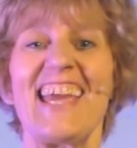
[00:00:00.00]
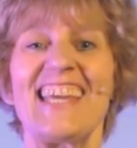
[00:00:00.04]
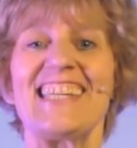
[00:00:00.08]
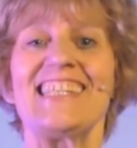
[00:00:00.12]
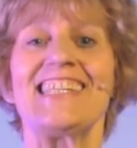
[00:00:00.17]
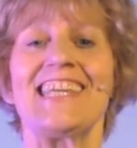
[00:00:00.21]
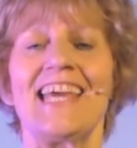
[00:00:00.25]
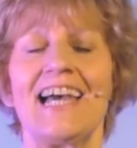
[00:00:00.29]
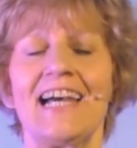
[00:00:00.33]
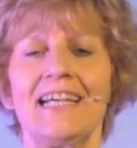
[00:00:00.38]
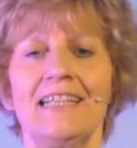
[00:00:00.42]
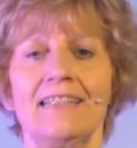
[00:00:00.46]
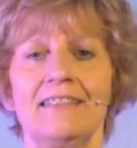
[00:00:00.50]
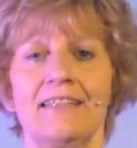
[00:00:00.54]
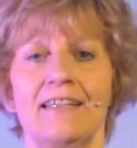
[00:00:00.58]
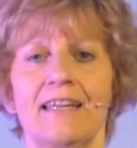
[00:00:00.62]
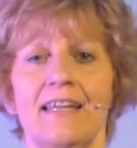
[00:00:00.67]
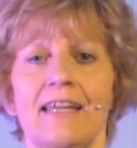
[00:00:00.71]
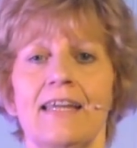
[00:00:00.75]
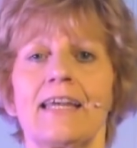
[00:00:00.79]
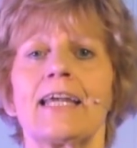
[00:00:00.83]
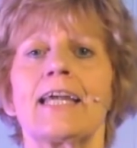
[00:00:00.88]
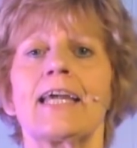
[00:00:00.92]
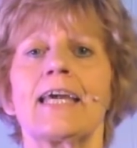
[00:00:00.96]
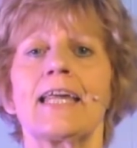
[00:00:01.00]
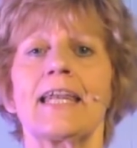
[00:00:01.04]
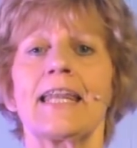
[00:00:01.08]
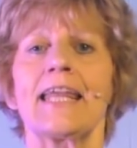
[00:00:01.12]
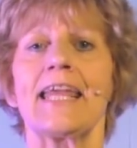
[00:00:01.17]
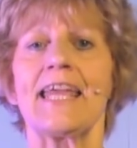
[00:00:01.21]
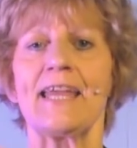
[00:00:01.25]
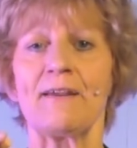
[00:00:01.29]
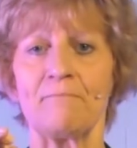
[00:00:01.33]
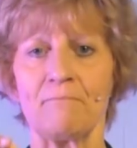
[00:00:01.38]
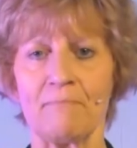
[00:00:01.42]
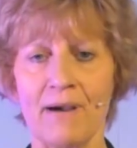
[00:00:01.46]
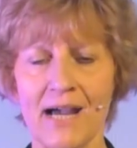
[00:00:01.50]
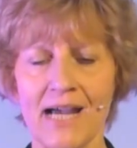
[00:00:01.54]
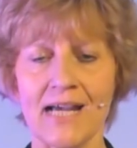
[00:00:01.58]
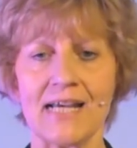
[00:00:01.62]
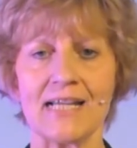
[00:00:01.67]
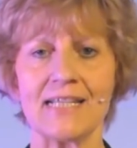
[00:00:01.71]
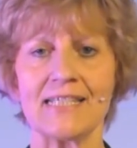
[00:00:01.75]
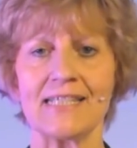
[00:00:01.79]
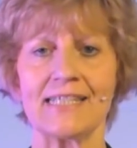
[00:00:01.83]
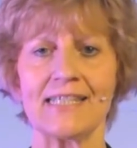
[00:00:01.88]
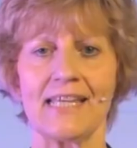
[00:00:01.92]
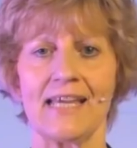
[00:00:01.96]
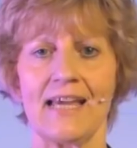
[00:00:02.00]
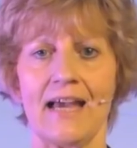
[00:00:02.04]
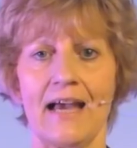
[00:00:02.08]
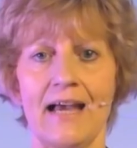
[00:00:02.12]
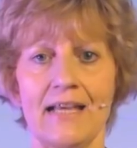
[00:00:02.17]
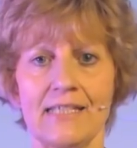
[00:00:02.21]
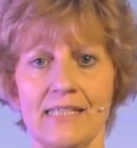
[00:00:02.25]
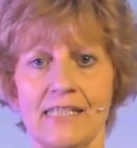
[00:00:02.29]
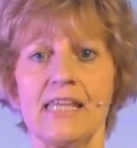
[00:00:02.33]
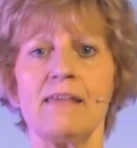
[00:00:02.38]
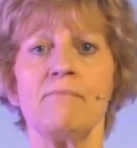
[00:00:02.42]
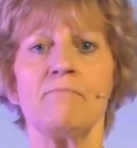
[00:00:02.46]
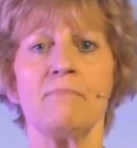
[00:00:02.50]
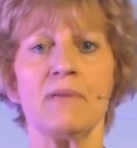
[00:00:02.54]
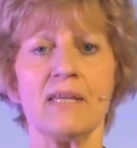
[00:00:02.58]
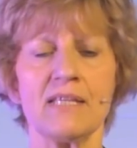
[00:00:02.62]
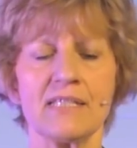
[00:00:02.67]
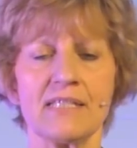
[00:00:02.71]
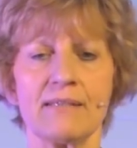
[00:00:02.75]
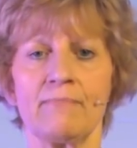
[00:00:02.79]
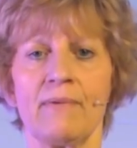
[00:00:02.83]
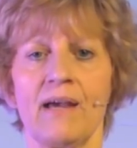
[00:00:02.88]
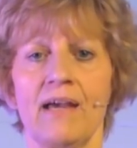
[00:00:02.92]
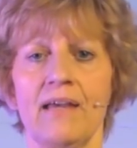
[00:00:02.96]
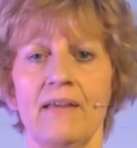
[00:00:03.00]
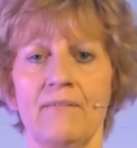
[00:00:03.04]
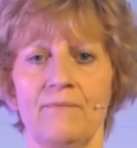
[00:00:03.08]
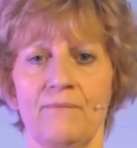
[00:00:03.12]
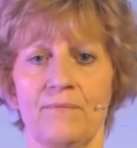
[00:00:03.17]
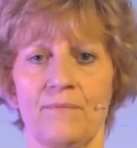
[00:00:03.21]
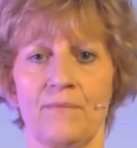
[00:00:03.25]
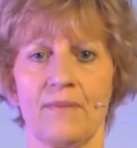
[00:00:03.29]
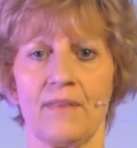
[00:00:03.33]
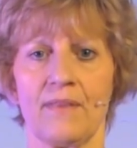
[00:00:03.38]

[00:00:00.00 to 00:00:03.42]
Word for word: Ella cree más a sí misma